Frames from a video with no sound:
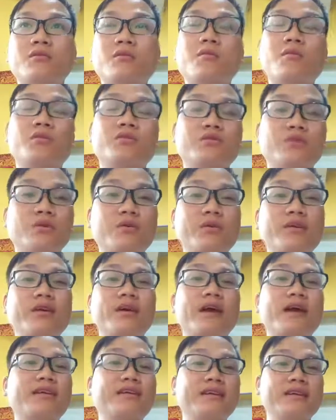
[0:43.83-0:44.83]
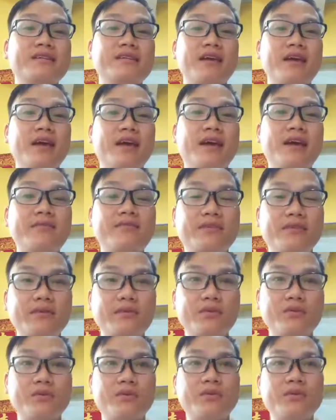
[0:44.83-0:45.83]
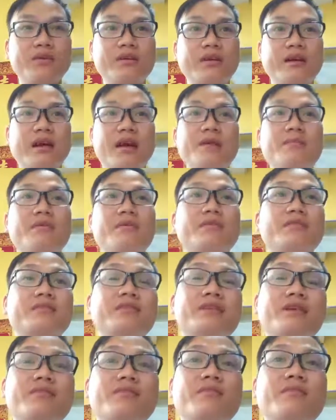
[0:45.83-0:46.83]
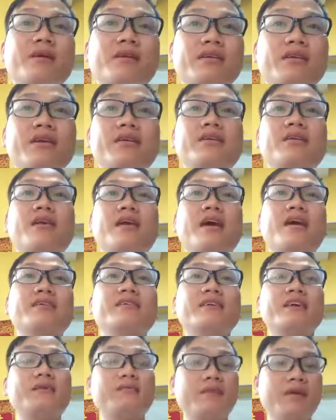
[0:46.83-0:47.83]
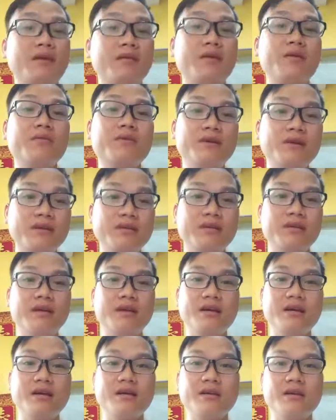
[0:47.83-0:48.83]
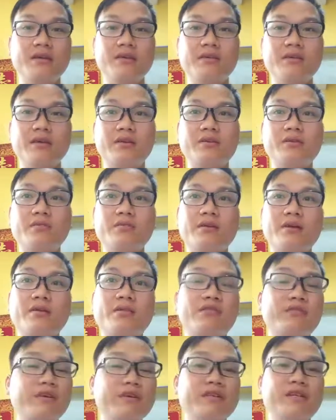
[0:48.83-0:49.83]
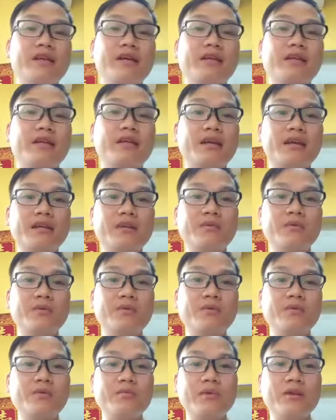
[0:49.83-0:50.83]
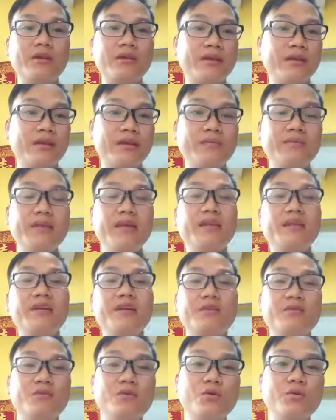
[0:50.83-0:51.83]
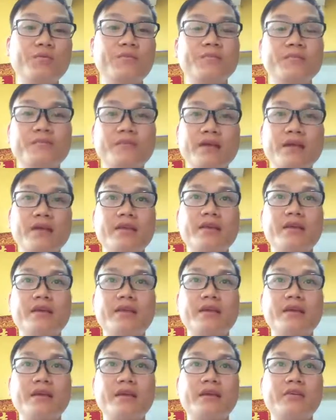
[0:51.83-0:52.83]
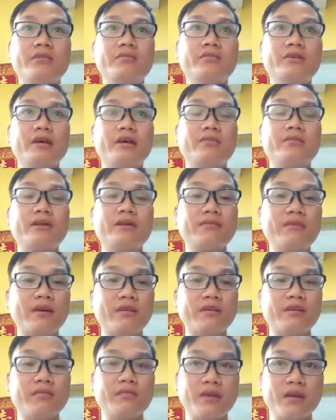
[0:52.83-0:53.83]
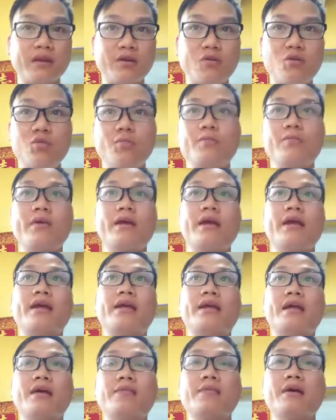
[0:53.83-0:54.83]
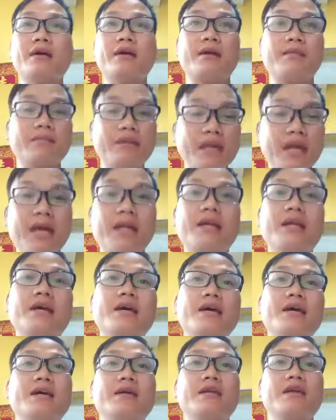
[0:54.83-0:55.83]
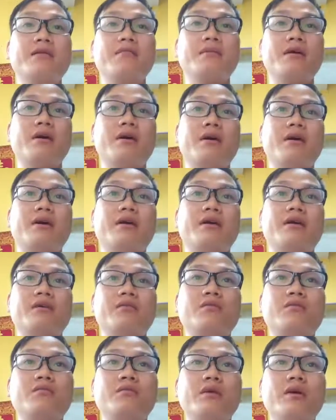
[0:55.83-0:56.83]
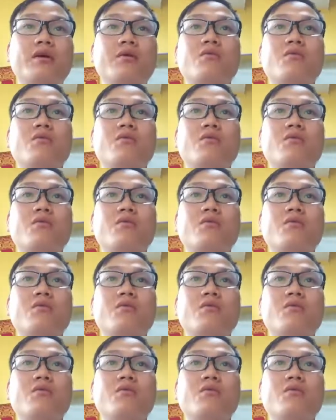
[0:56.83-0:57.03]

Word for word: có một số những cái chia sẻ và một số những cái mà giới thiệu về bản thân để anh chị em hiểu nhau hơn để có thể cùng nhau phát triển cái kênh youtube của mình để kiếm tiền trên youtube thì uh, chúng ta cũng đã vào trong một cái group này để mà kiếm tiền để mà cùng